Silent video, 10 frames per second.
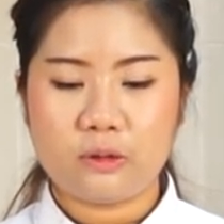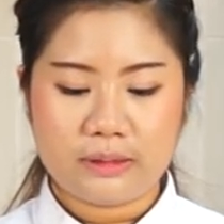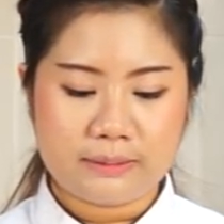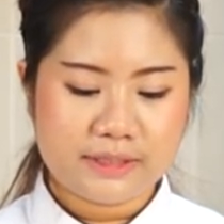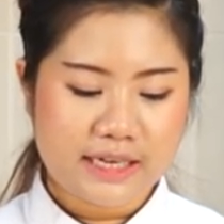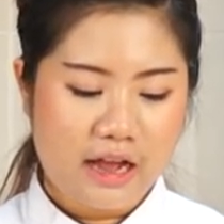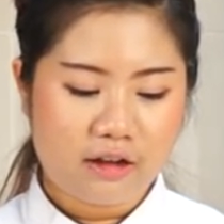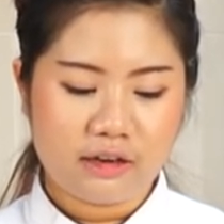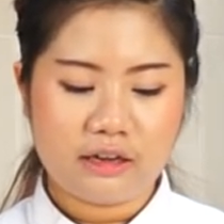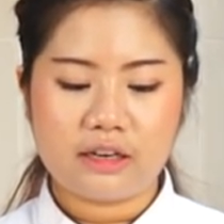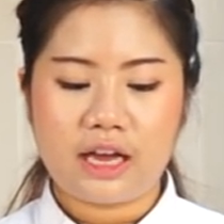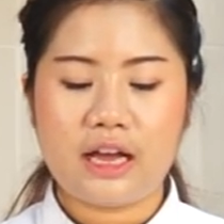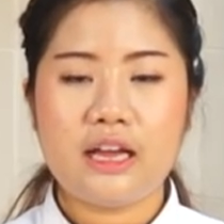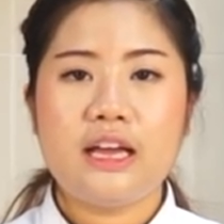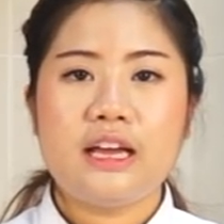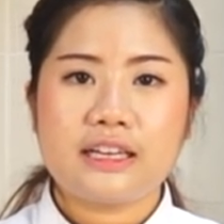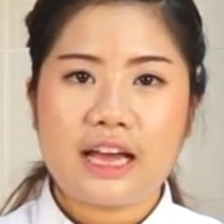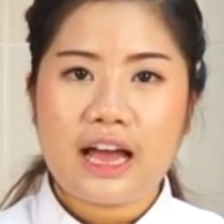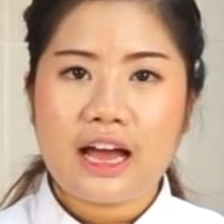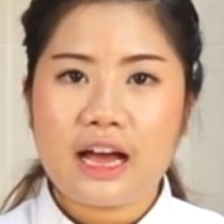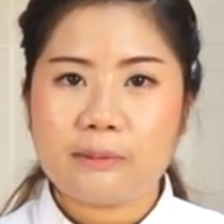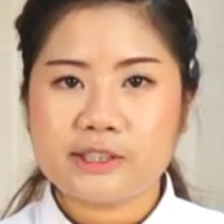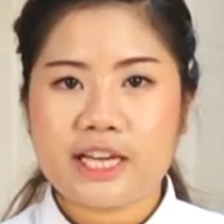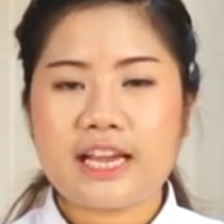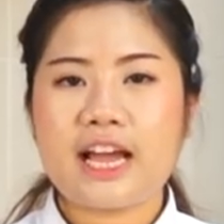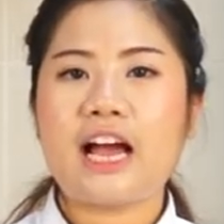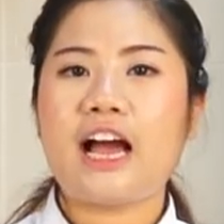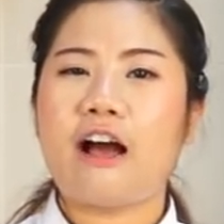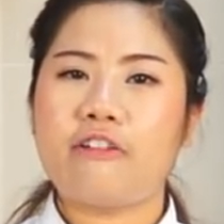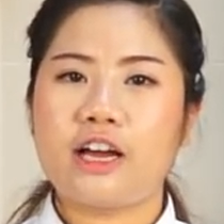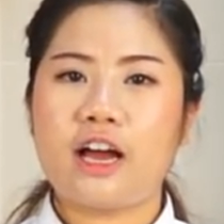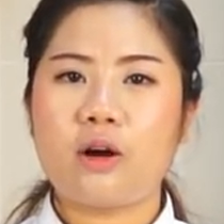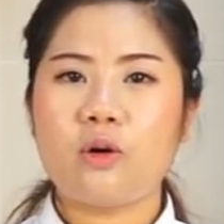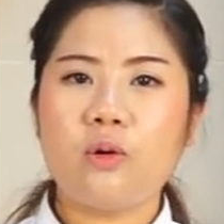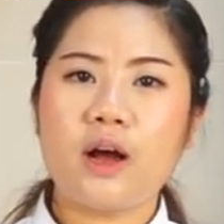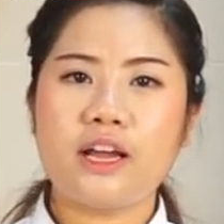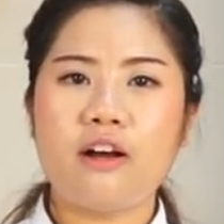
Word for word: นมเล็บมือนางของเรานะคะงาค่ะเราใช้งาขาวนะคะคั่วให้